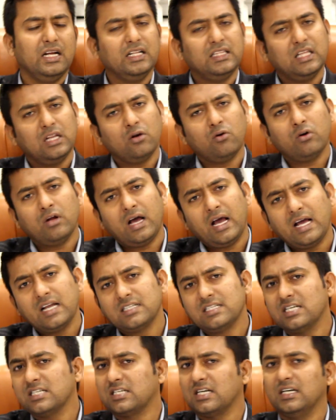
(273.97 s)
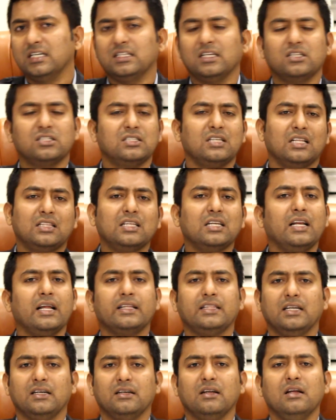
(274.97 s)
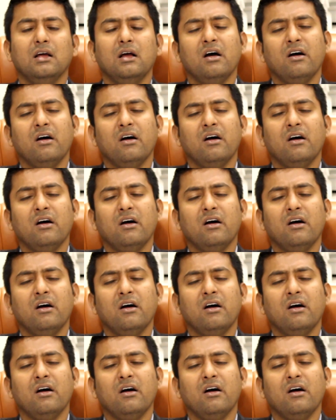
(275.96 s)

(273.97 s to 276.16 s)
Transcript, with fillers: ఇతను కూడా హైర్ చేయొచ్చండి దర్ ఇస్ నథింగ్ లైక్ దట్